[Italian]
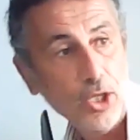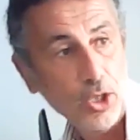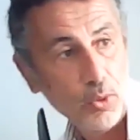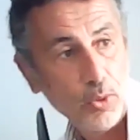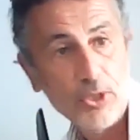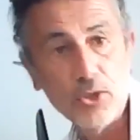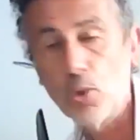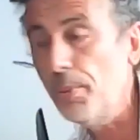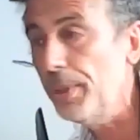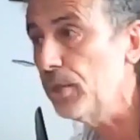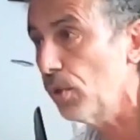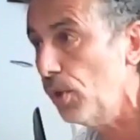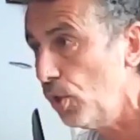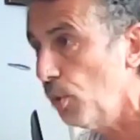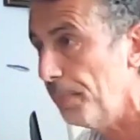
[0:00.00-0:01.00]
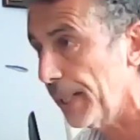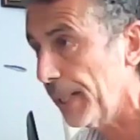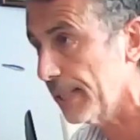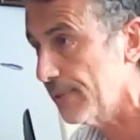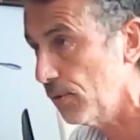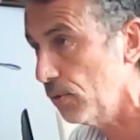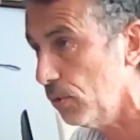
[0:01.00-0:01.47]
in questo momento nelle
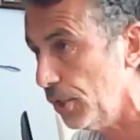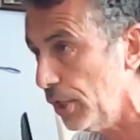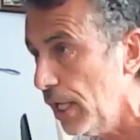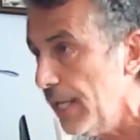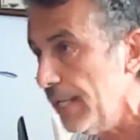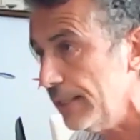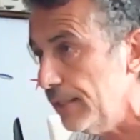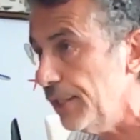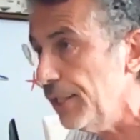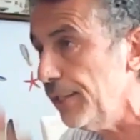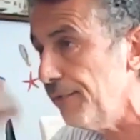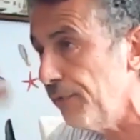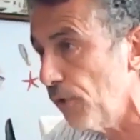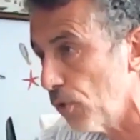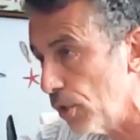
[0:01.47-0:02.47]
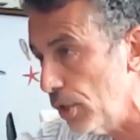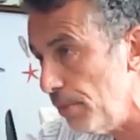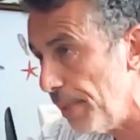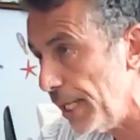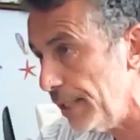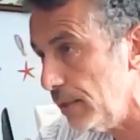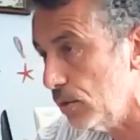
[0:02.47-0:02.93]
operazioni di
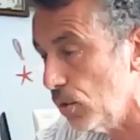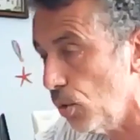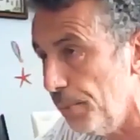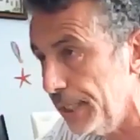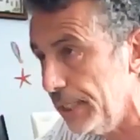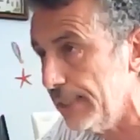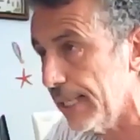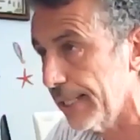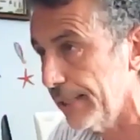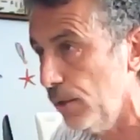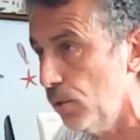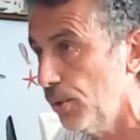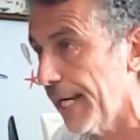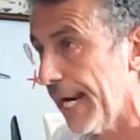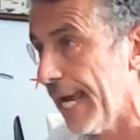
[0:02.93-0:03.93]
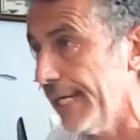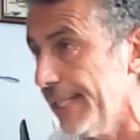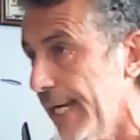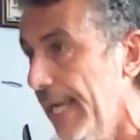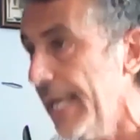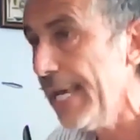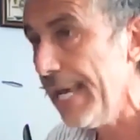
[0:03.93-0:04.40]
rifornimento militare
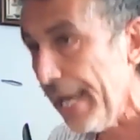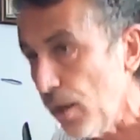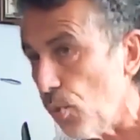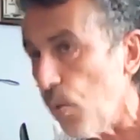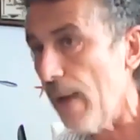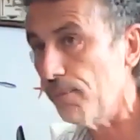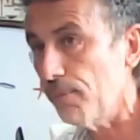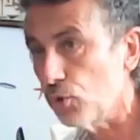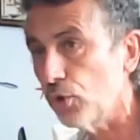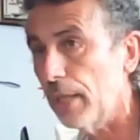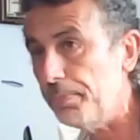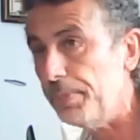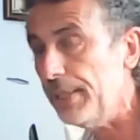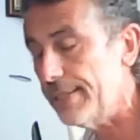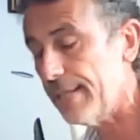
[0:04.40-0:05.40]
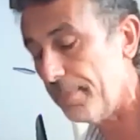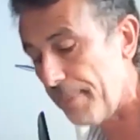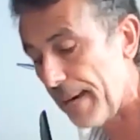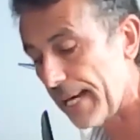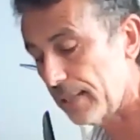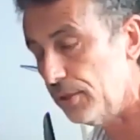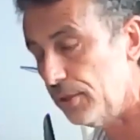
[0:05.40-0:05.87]
dell'Ucraina e quanto da Pisa
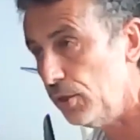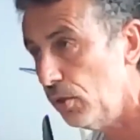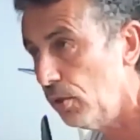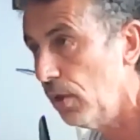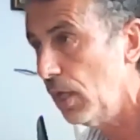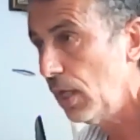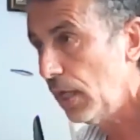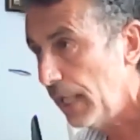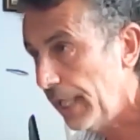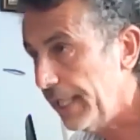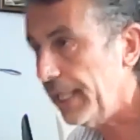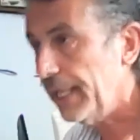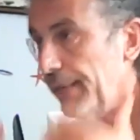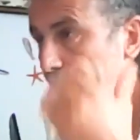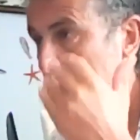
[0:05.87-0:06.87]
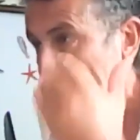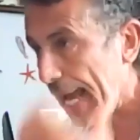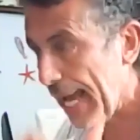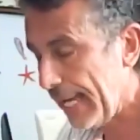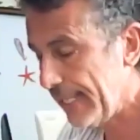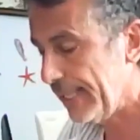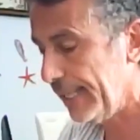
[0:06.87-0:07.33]
partino eh,
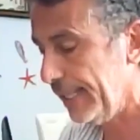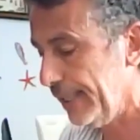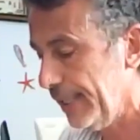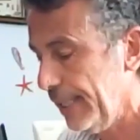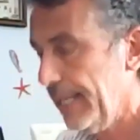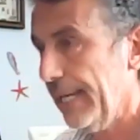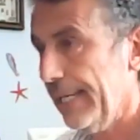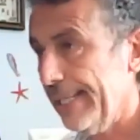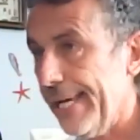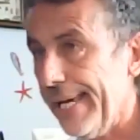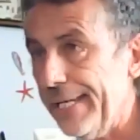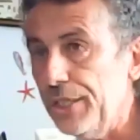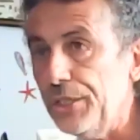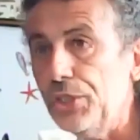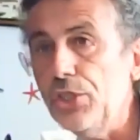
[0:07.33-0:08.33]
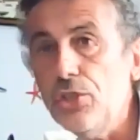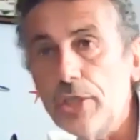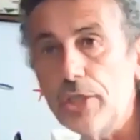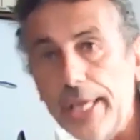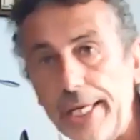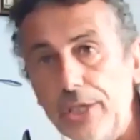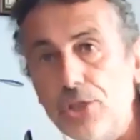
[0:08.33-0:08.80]
anche gli aerei di
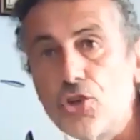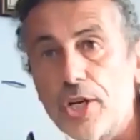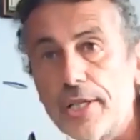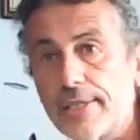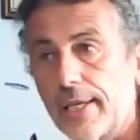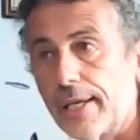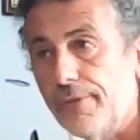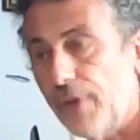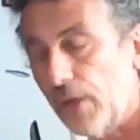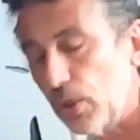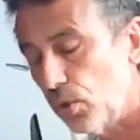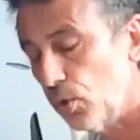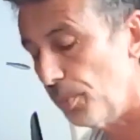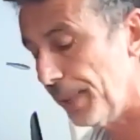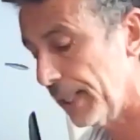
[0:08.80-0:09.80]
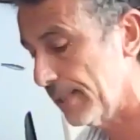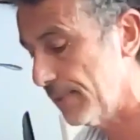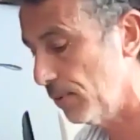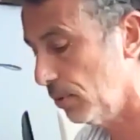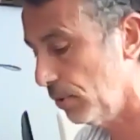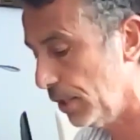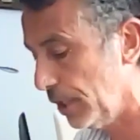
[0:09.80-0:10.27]
intelligence che fanno le
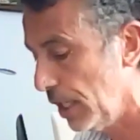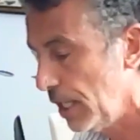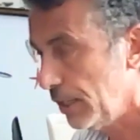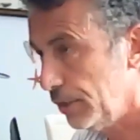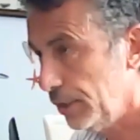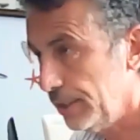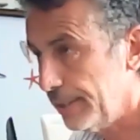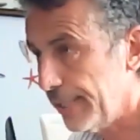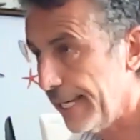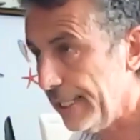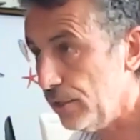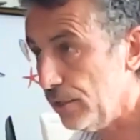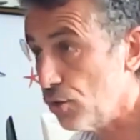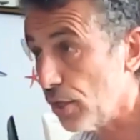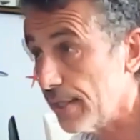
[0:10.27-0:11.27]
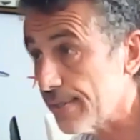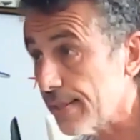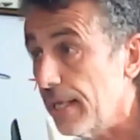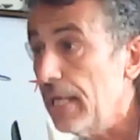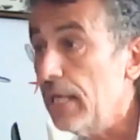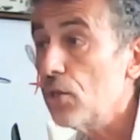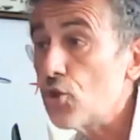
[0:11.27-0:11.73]
operazioni di
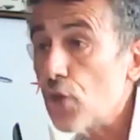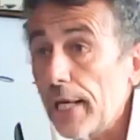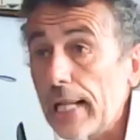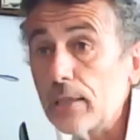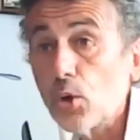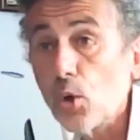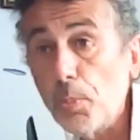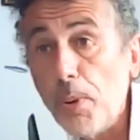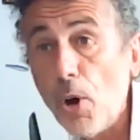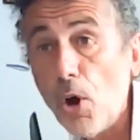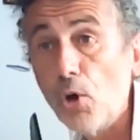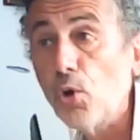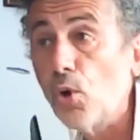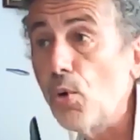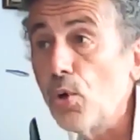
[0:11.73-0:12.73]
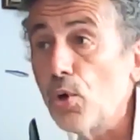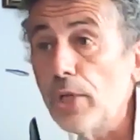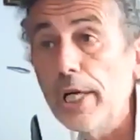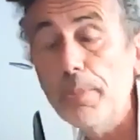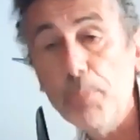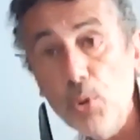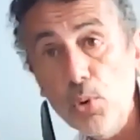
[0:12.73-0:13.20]
intelligence. C'è l'altro polo, quello
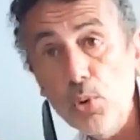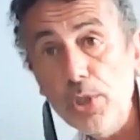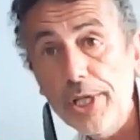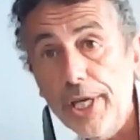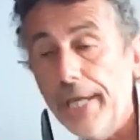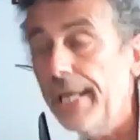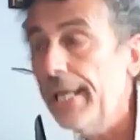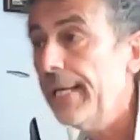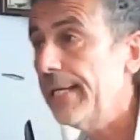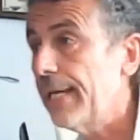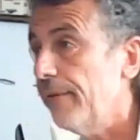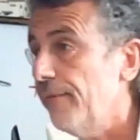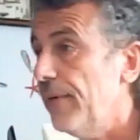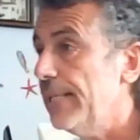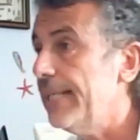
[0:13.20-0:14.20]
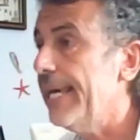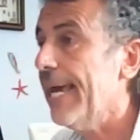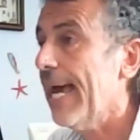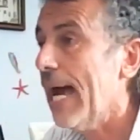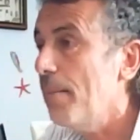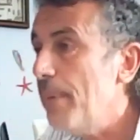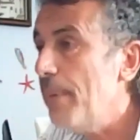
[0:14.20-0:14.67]
delle Puglie, che vede
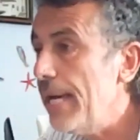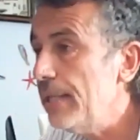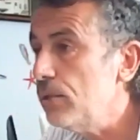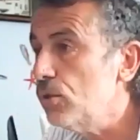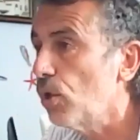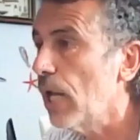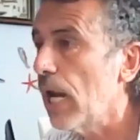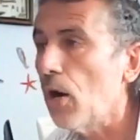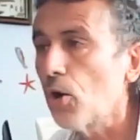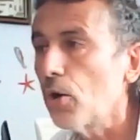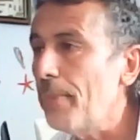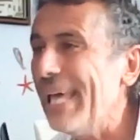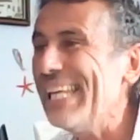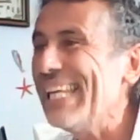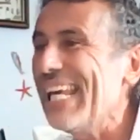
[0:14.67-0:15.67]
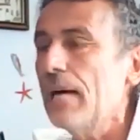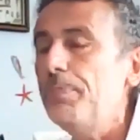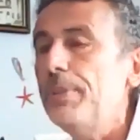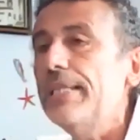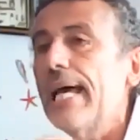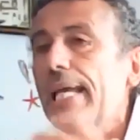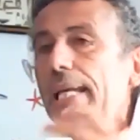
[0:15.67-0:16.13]
amendola ormai
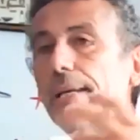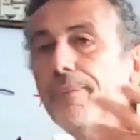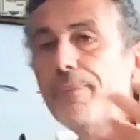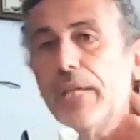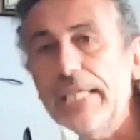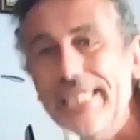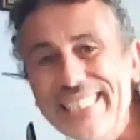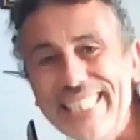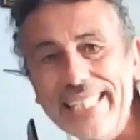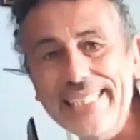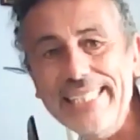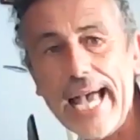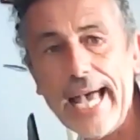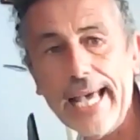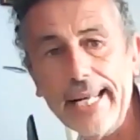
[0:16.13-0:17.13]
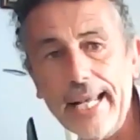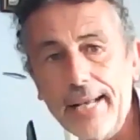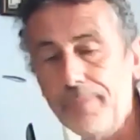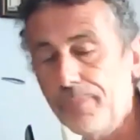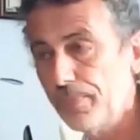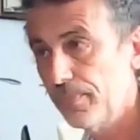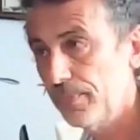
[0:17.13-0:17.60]
capitale
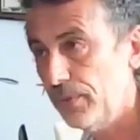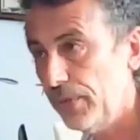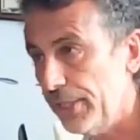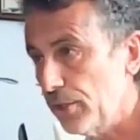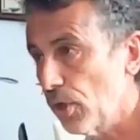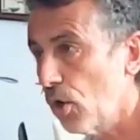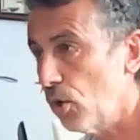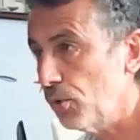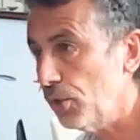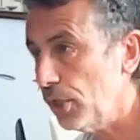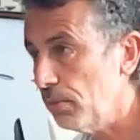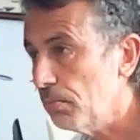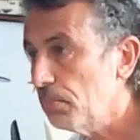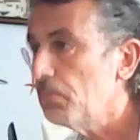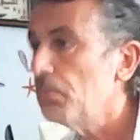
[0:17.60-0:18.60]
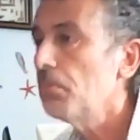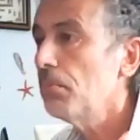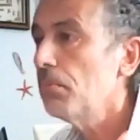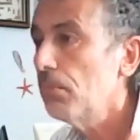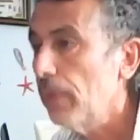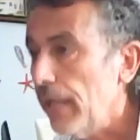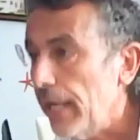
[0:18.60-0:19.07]
italiana dei droni.
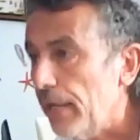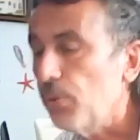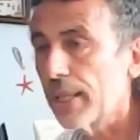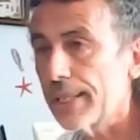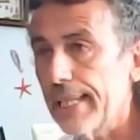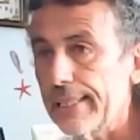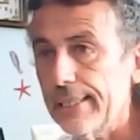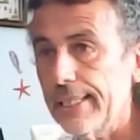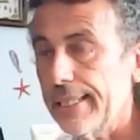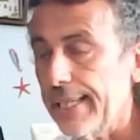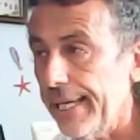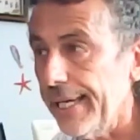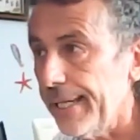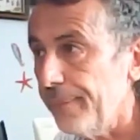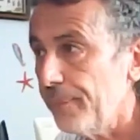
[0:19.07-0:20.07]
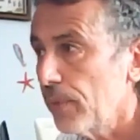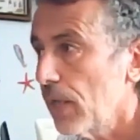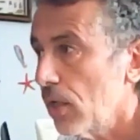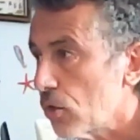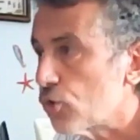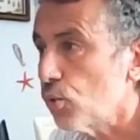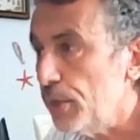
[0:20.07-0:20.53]
E guardate che
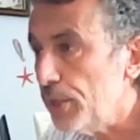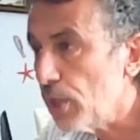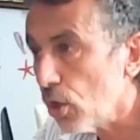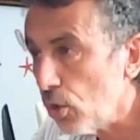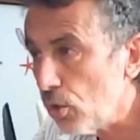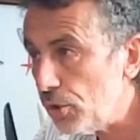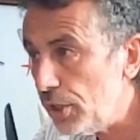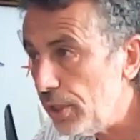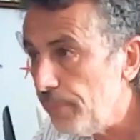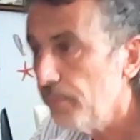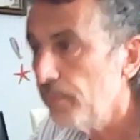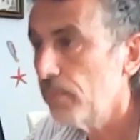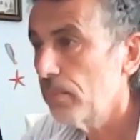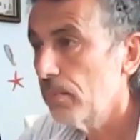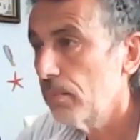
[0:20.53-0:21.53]
sui droni